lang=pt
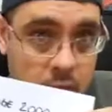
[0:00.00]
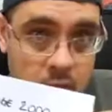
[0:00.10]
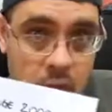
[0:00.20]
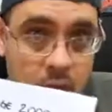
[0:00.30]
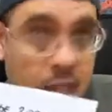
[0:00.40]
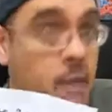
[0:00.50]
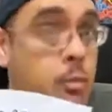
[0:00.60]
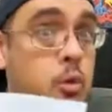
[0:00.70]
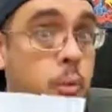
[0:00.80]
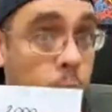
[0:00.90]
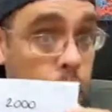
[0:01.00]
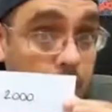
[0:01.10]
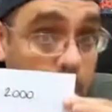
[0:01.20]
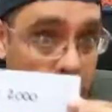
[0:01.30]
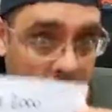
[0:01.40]
si, ele é muito bom
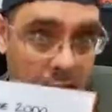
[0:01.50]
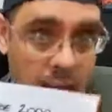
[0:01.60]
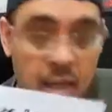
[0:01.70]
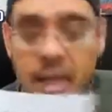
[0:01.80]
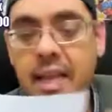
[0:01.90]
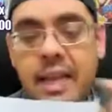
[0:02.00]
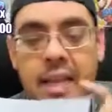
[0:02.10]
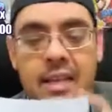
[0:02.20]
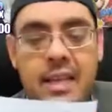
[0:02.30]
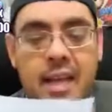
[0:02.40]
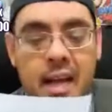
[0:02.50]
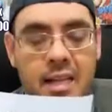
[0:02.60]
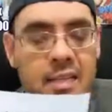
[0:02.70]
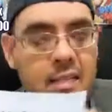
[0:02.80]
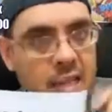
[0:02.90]
também. Ele é aquele
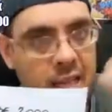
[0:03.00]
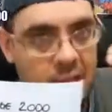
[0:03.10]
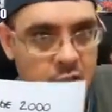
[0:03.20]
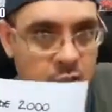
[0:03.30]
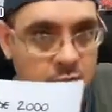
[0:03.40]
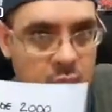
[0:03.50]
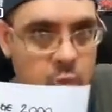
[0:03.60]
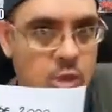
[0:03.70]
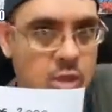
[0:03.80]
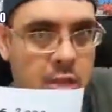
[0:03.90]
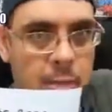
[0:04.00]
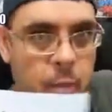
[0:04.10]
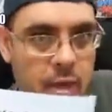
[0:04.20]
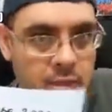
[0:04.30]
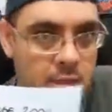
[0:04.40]
rally que tem aquela divisão de
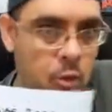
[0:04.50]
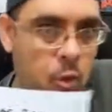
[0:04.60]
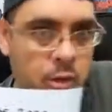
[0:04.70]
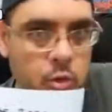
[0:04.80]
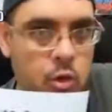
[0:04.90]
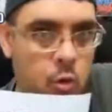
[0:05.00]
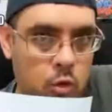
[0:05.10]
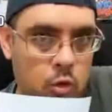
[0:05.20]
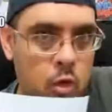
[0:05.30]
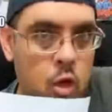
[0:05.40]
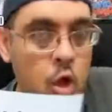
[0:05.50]
tempo entre um corredor e outro.